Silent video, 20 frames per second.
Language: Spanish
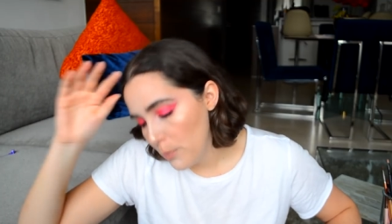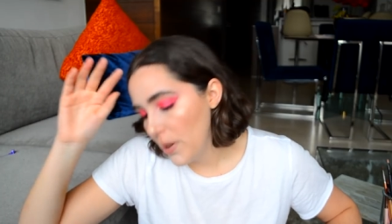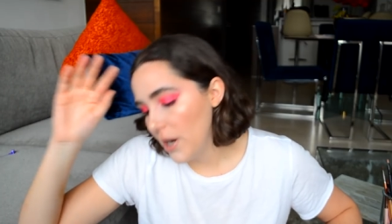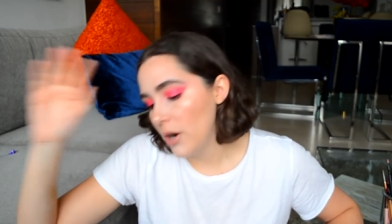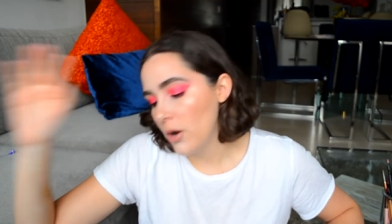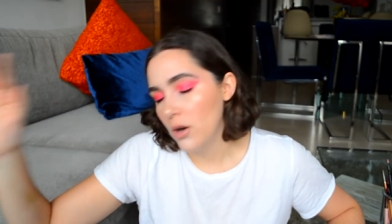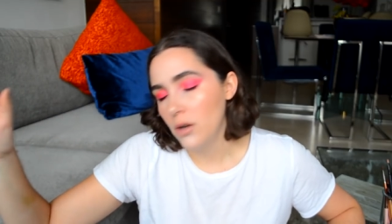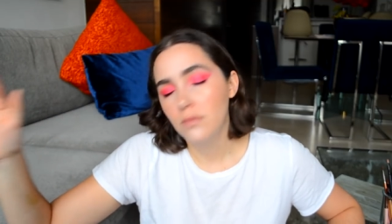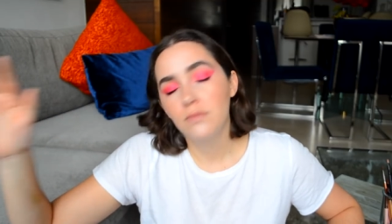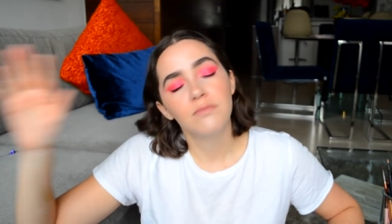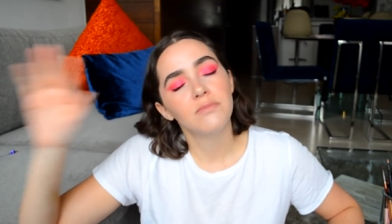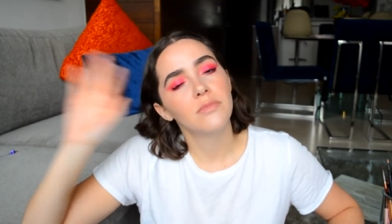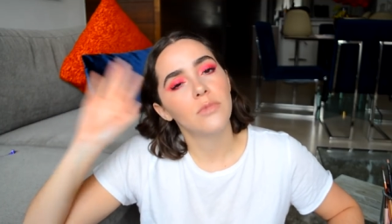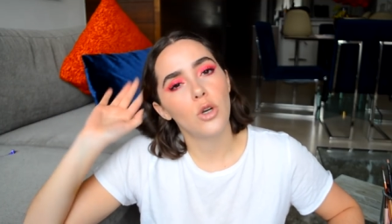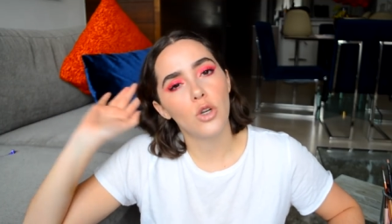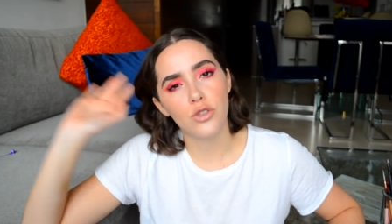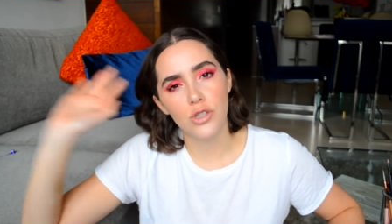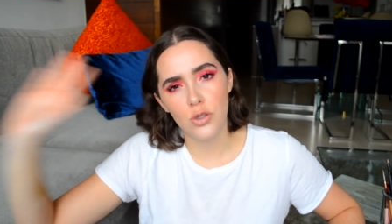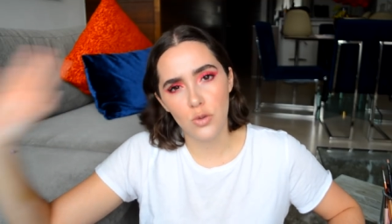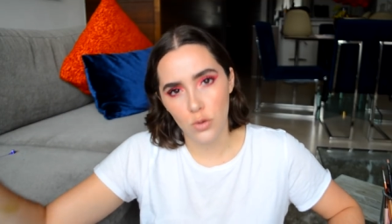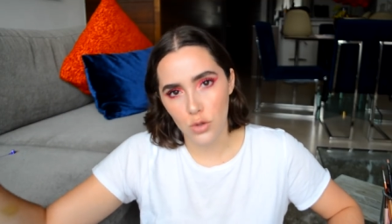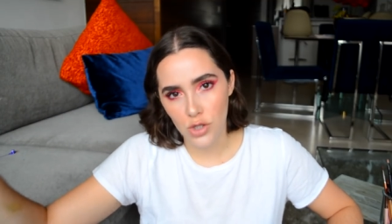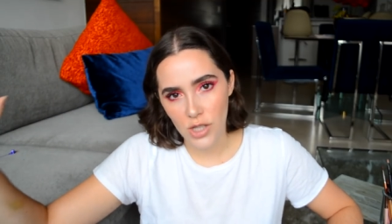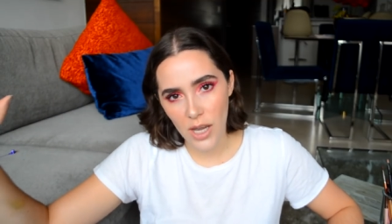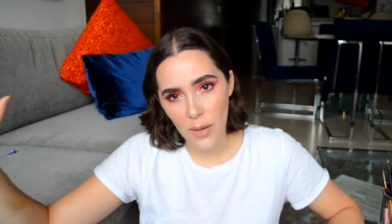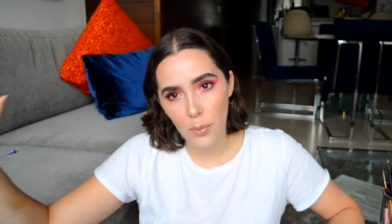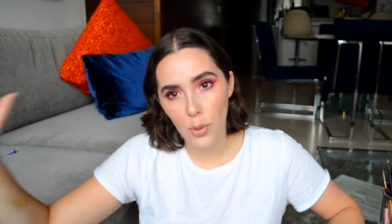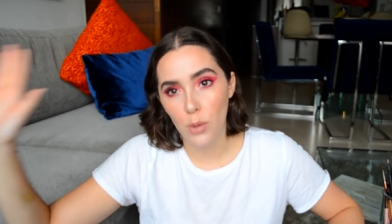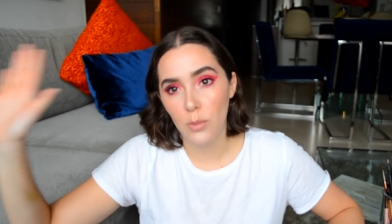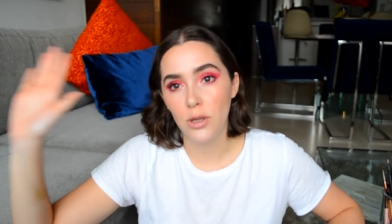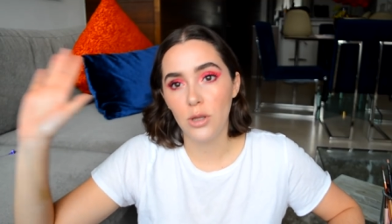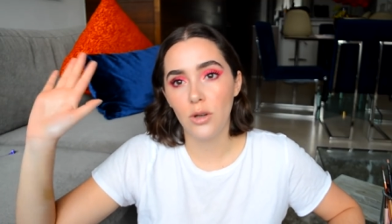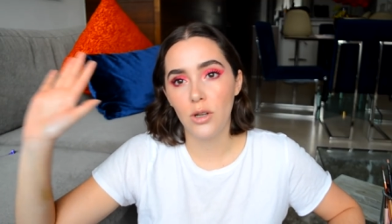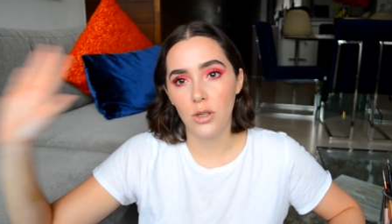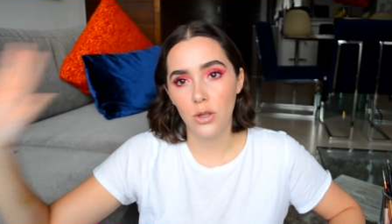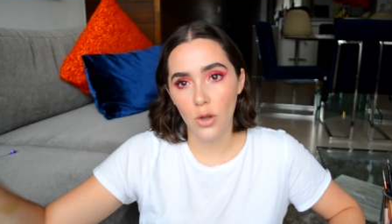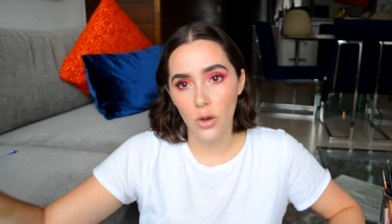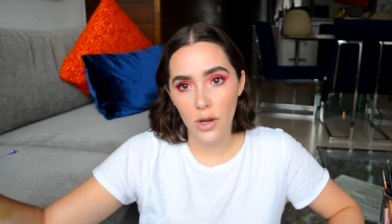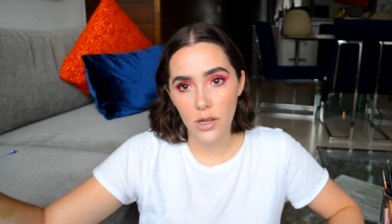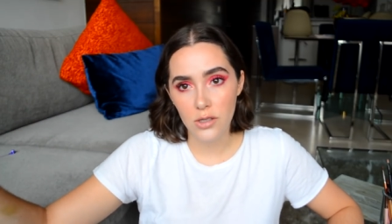pero los escuché, prometo que
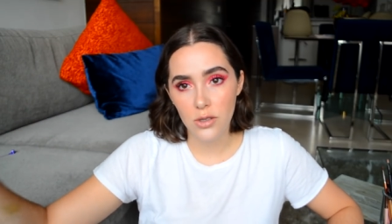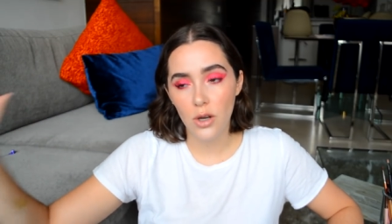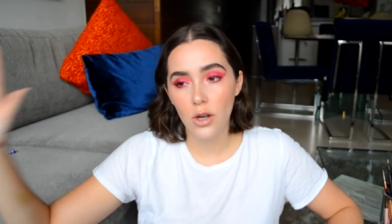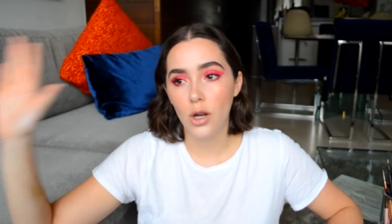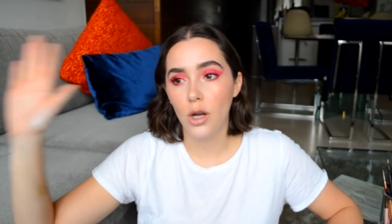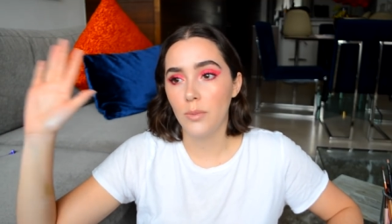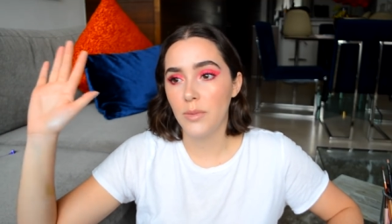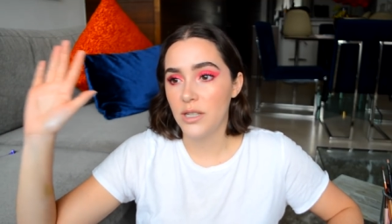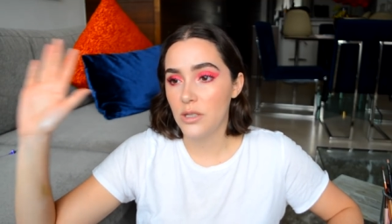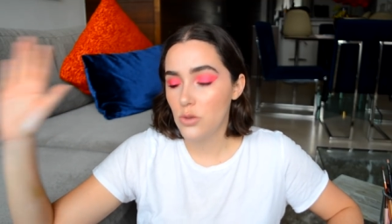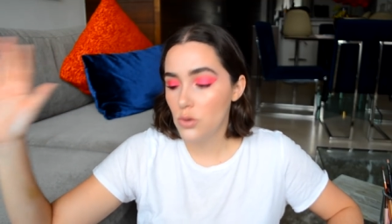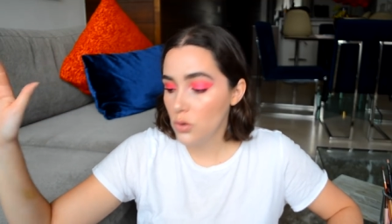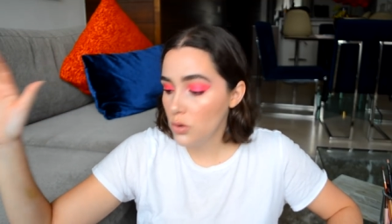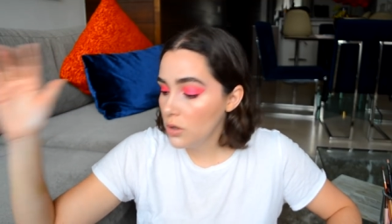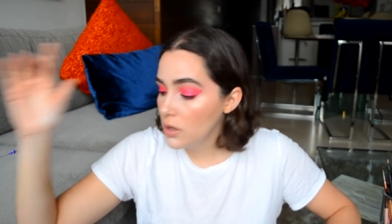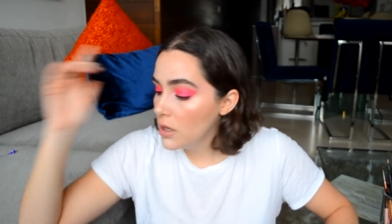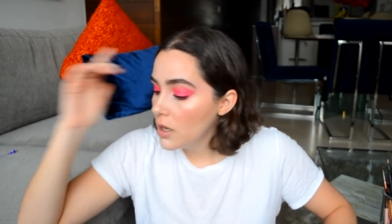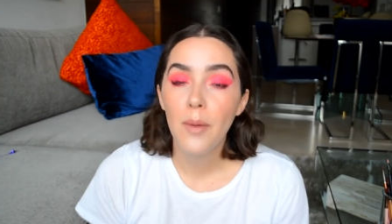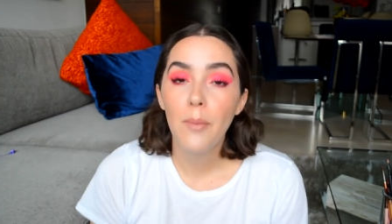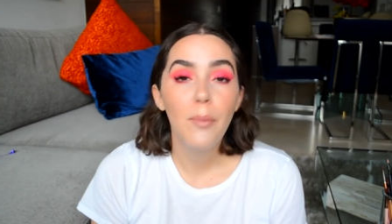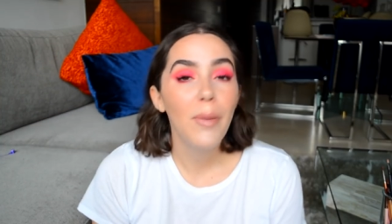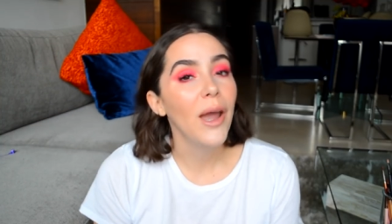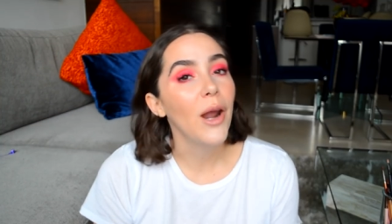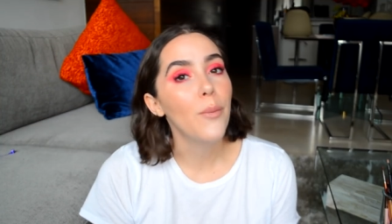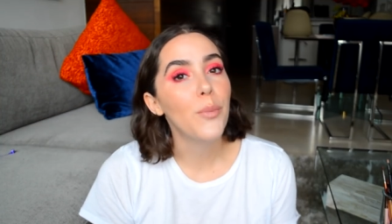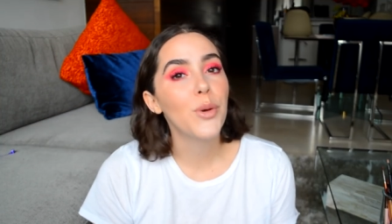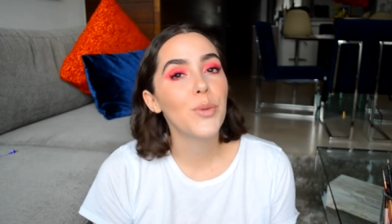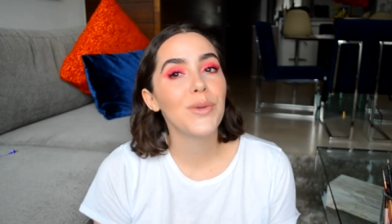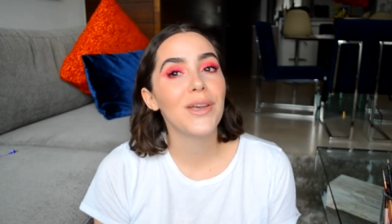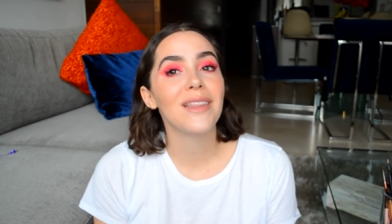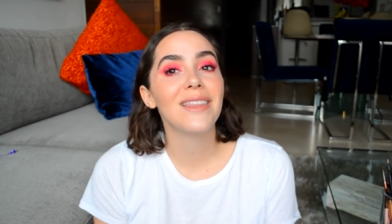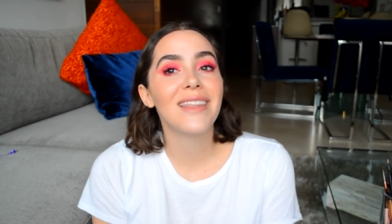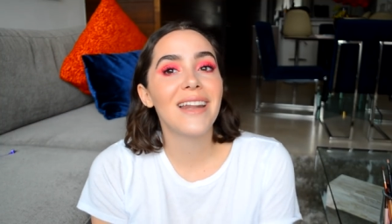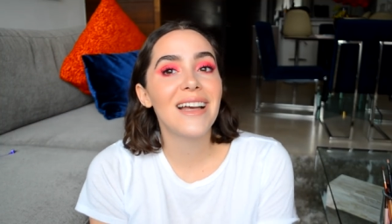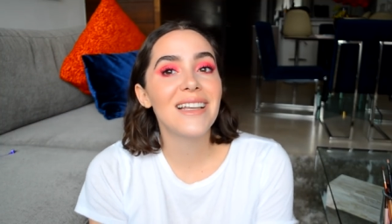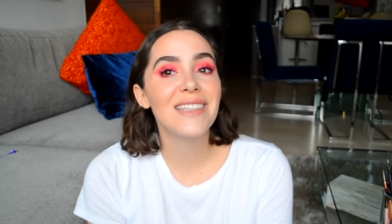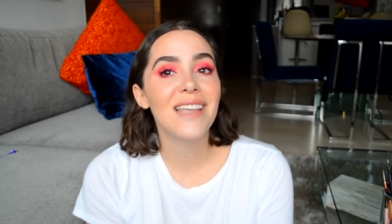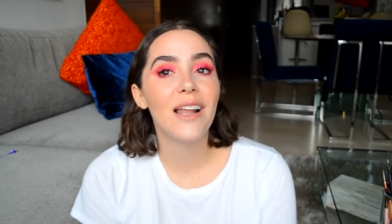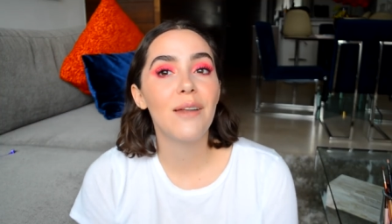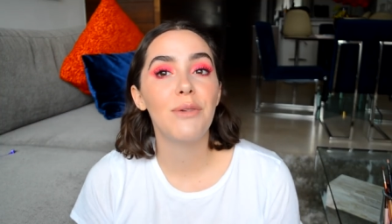todo eso coming soon. Pero por
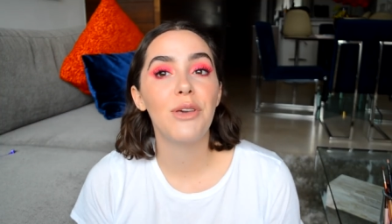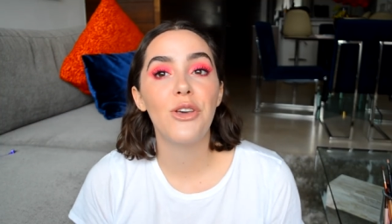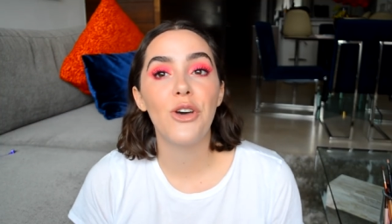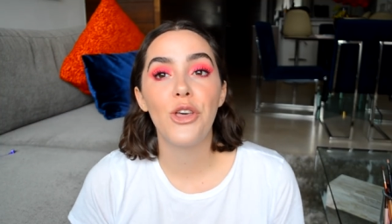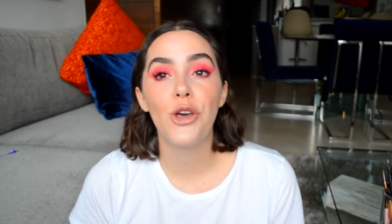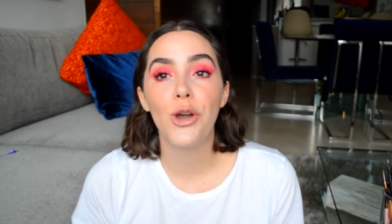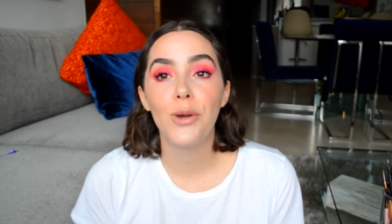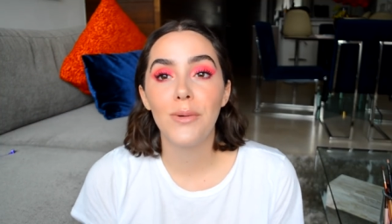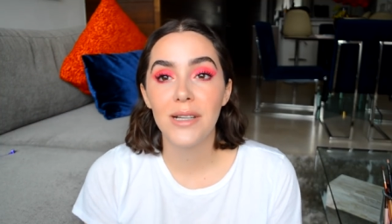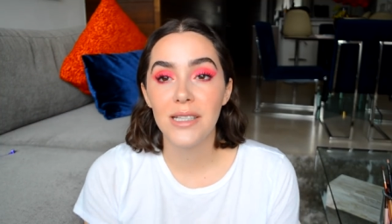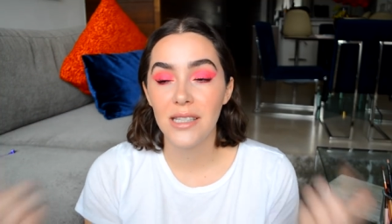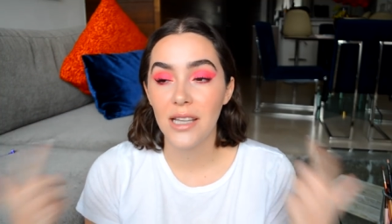mientras, el video de hoy va a